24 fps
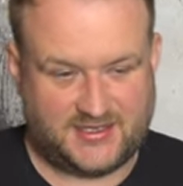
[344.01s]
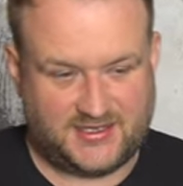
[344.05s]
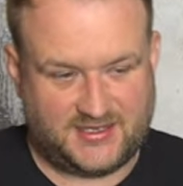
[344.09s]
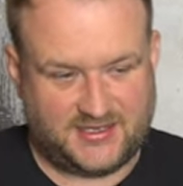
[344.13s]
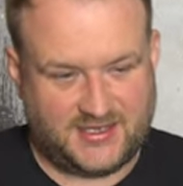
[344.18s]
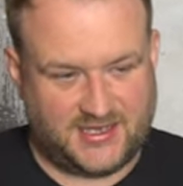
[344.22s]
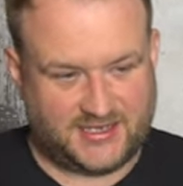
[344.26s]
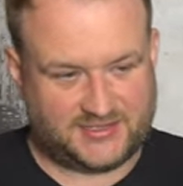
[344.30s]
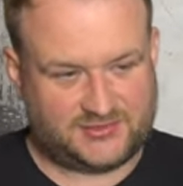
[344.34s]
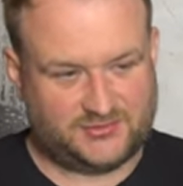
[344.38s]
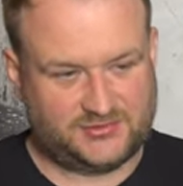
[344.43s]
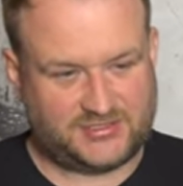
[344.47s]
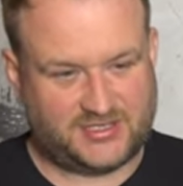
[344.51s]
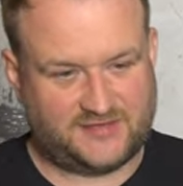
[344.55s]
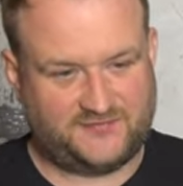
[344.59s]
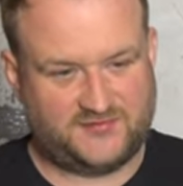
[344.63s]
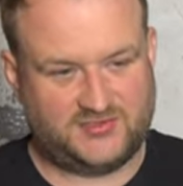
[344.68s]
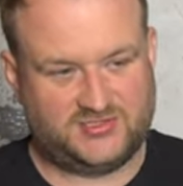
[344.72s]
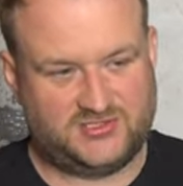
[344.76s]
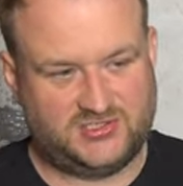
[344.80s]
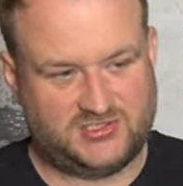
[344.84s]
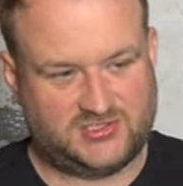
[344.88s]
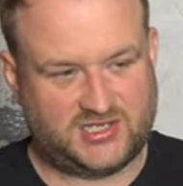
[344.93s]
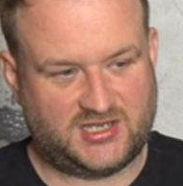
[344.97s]
Jak tutaj
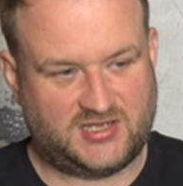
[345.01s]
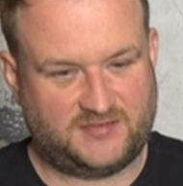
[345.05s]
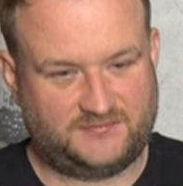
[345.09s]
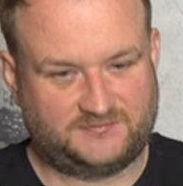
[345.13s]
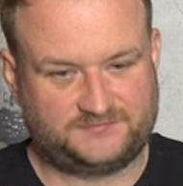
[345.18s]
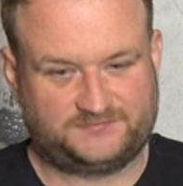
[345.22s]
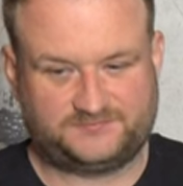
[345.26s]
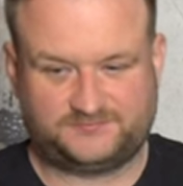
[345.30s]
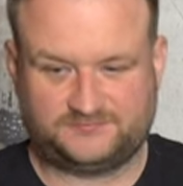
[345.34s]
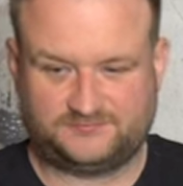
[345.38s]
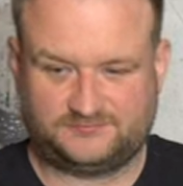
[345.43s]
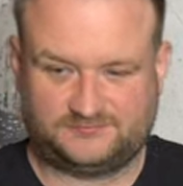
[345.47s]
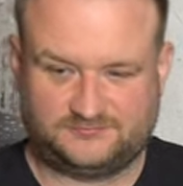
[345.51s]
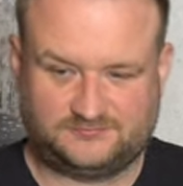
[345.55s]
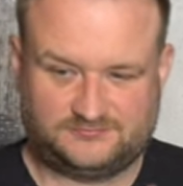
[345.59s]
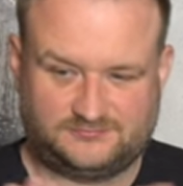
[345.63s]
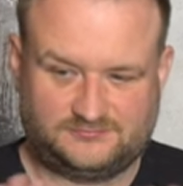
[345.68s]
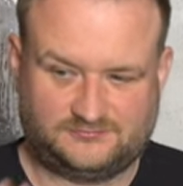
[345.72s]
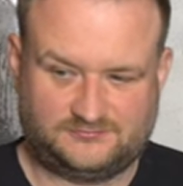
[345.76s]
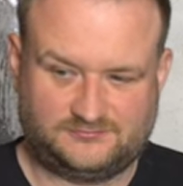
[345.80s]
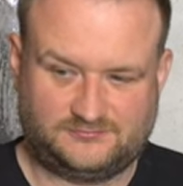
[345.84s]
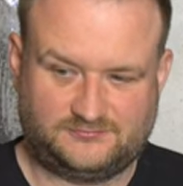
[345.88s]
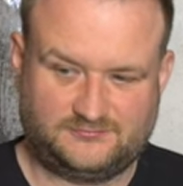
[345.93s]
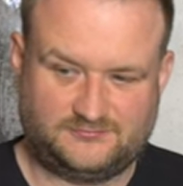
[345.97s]
widzicie,
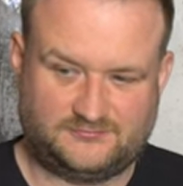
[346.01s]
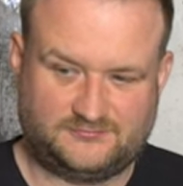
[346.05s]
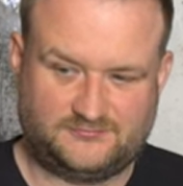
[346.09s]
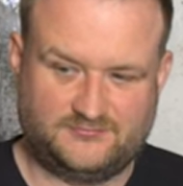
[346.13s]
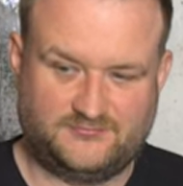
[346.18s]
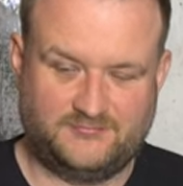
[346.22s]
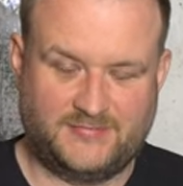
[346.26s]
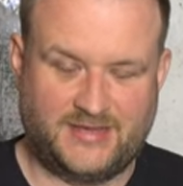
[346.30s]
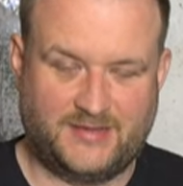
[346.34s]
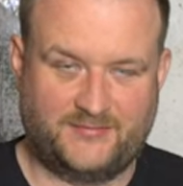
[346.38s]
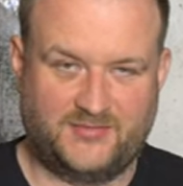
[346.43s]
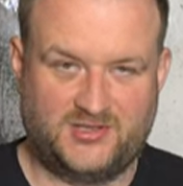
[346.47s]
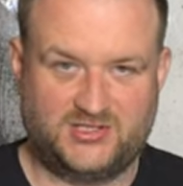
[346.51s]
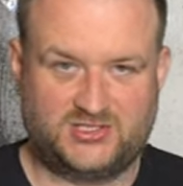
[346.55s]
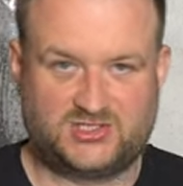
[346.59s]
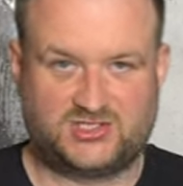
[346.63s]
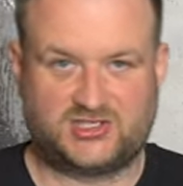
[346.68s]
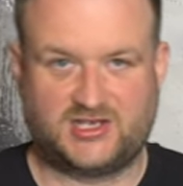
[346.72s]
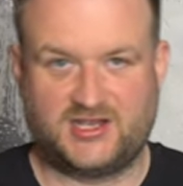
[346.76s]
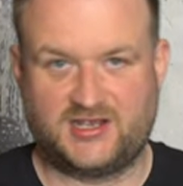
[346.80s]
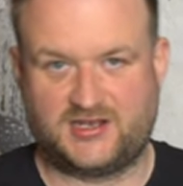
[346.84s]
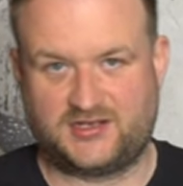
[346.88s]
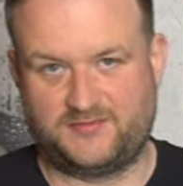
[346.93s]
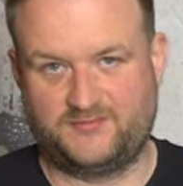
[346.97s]
mamy
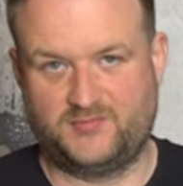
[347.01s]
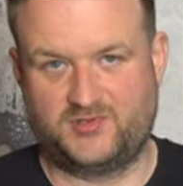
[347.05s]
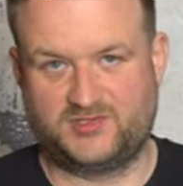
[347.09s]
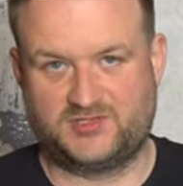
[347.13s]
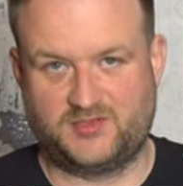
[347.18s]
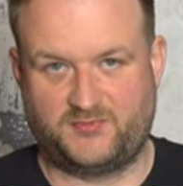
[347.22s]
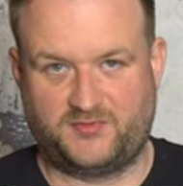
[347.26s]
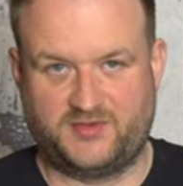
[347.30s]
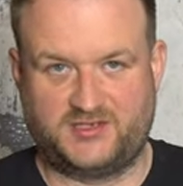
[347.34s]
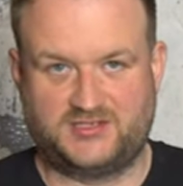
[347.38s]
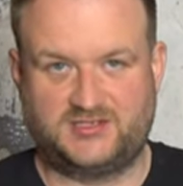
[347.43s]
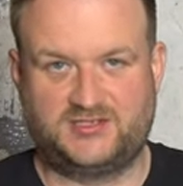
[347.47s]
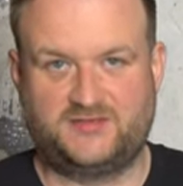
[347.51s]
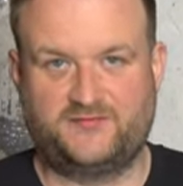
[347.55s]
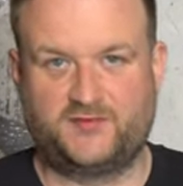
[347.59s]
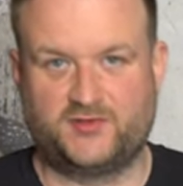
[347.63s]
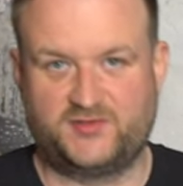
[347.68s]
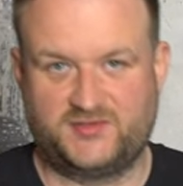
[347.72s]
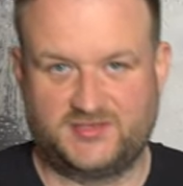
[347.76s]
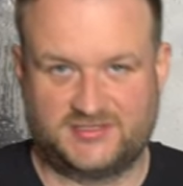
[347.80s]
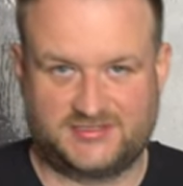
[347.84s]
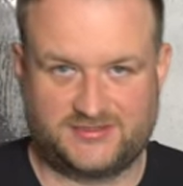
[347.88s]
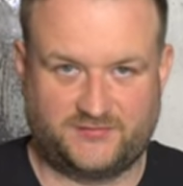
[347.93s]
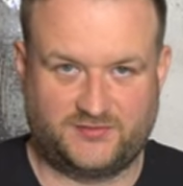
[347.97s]
trzech, można powiedzieć,
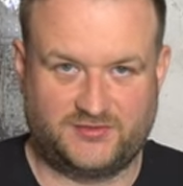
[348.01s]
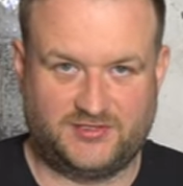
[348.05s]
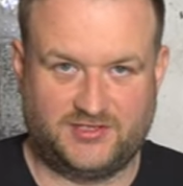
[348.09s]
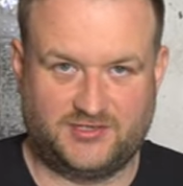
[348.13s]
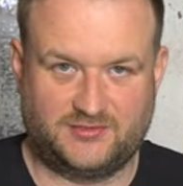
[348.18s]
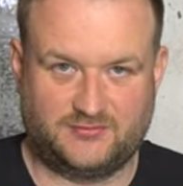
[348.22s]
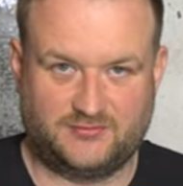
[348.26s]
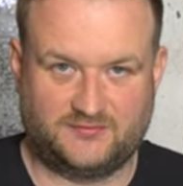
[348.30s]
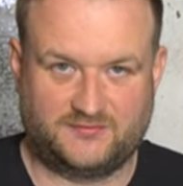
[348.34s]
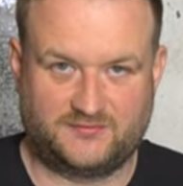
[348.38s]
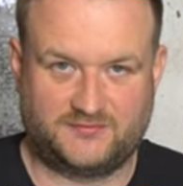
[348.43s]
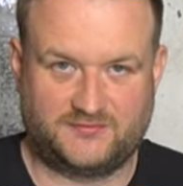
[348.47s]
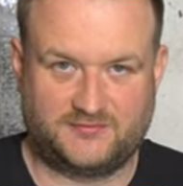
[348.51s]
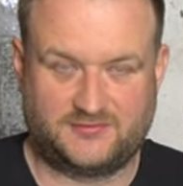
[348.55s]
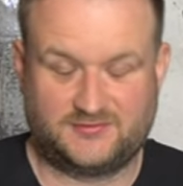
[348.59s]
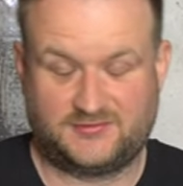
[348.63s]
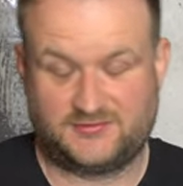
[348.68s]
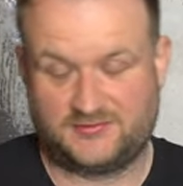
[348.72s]
wodnych zawodników.